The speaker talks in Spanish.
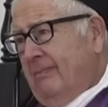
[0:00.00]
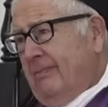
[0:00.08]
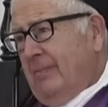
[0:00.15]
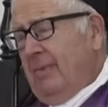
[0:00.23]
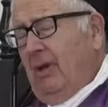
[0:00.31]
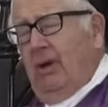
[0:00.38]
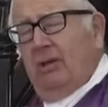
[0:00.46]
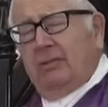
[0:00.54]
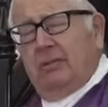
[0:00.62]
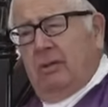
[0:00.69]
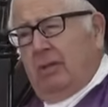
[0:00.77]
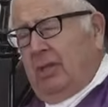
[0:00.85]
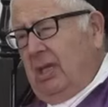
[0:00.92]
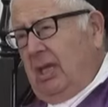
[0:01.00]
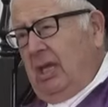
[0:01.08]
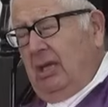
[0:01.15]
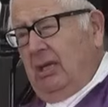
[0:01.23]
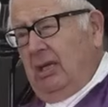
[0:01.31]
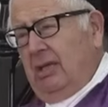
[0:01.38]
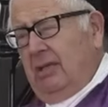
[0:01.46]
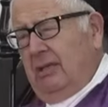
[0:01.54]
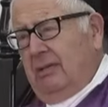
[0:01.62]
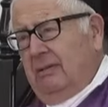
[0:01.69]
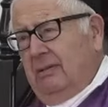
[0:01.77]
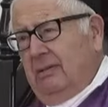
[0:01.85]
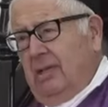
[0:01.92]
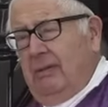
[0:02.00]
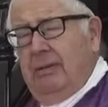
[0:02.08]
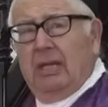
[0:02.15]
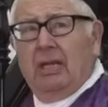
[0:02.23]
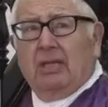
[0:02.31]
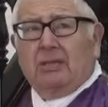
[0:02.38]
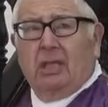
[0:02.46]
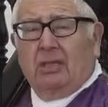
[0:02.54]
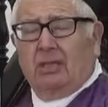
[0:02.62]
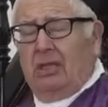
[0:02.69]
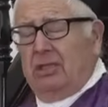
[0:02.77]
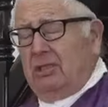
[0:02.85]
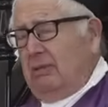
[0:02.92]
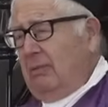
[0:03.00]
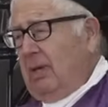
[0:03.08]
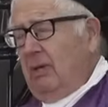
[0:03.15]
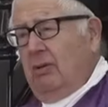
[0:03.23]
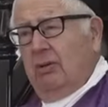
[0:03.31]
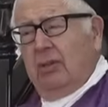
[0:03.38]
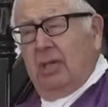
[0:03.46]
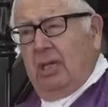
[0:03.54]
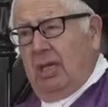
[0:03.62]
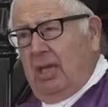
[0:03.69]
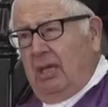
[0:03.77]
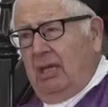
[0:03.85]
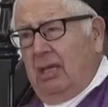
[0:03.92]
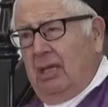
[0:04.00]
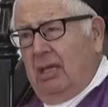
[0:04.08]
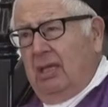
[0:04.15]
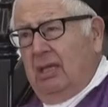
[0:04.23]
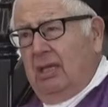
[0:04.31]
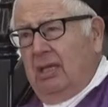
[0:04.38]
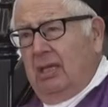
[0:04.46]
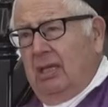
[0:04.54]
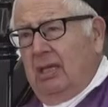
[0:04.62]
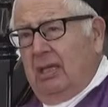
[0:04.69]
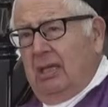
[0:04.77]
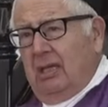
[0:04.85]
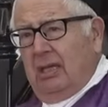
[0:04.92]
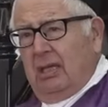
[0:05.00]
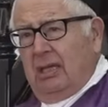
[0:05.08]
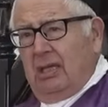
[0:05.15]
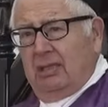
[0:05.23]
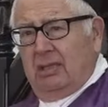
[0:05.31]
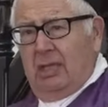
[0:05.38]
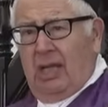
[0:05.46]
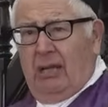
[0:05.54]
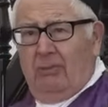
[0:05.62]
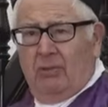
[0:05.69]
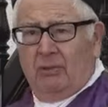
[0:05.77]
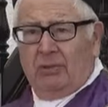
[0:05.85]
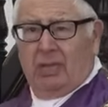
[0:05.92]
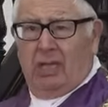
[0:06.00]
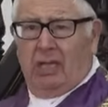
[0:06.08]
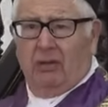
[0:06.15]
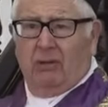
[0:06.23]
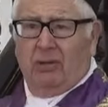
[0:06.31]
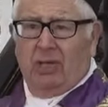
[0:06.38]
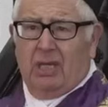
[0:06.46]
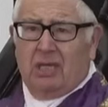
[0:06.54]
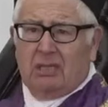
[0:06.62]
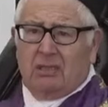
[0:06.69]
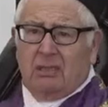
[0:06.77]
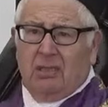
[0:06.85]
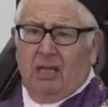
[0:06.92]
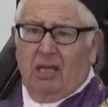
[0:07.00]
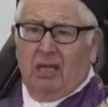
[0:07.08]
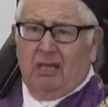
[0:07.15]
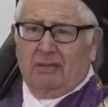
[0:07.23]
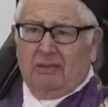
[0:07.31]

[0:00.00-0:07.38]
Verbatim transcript: Dios no quiere, la Virgen Santísima no quiere que seamos egoístas,